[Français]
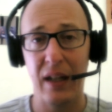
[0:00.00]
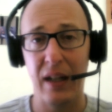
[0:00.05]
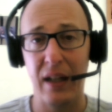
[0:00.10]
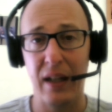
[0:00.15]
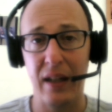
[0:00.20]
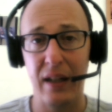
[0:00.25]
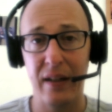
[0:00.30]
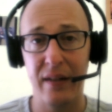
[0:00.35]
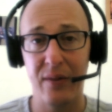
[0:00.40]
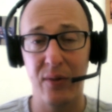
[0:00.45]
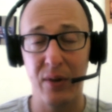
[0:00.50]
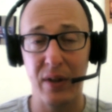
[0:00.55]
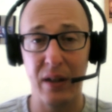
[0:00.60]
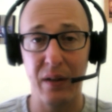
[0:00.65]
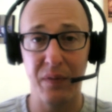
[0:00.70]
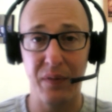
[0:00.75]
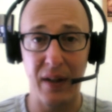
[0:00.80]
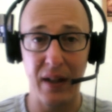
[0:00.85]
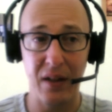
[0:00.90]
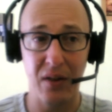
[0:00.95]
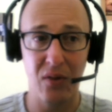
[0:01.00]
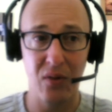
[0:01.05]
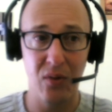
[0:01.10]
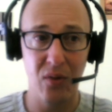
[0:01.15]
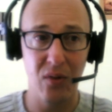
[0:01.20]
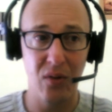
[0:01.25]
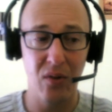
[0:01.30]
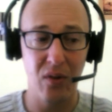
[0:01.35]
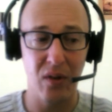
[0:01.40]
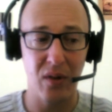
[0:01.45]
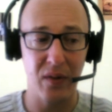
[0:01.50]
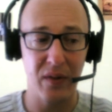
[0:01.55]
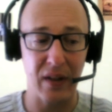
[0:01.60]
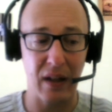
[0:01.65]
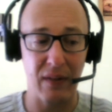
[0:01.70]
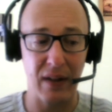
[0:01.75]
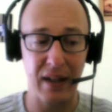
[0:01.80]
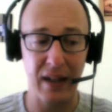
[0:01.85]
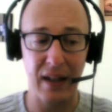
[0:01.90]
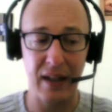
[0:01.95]
Et ce qui fait que
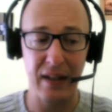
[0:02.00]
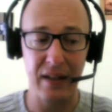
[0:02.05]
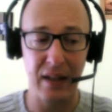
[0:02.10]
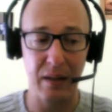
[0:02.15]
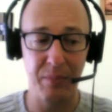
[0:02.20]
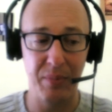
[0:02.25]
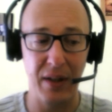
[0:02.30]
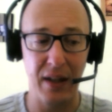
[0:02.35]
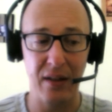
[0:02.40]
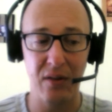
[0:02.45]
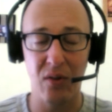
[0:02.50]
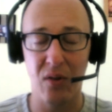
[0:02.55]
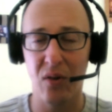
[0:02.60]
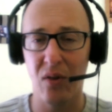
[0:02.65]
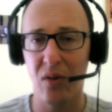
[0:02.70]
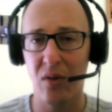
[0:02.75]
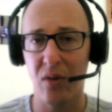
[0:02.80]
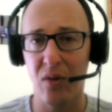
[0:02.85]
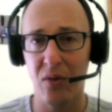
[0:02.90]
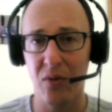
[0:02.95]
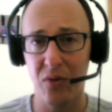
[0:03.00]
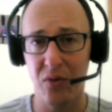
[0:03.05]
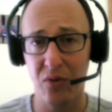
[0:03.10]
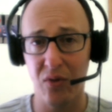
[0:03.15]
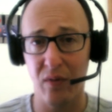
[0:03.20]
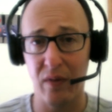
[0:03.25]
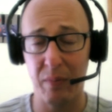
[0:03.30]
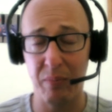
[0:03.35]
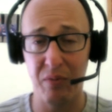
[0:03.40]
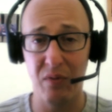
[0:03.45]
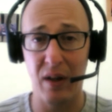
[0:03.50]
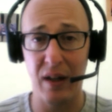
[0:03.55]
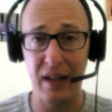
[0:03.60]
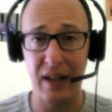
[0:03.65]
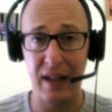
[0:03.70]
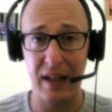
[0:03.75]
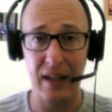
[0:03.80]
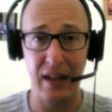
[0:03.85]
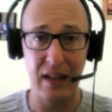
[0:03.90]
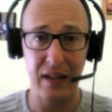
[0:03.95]
ça va créer des biais dans ce qu'on va pouvoir
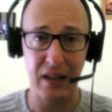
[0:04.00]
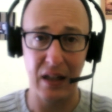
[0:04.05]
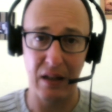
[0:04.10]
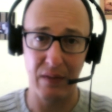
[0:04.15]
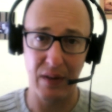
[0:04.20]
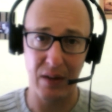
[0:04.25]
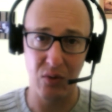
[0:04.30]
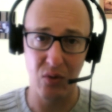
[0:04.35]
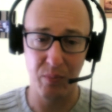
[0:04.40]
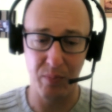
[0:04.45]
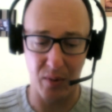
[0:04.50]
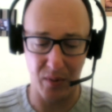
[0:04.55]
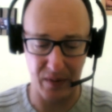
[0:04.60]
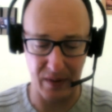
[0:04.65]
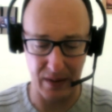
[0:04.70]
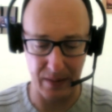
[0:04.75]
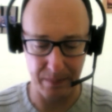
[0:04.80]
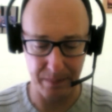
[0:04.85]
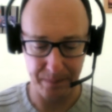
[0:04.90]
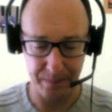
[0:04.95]
créer à travers nos pensées.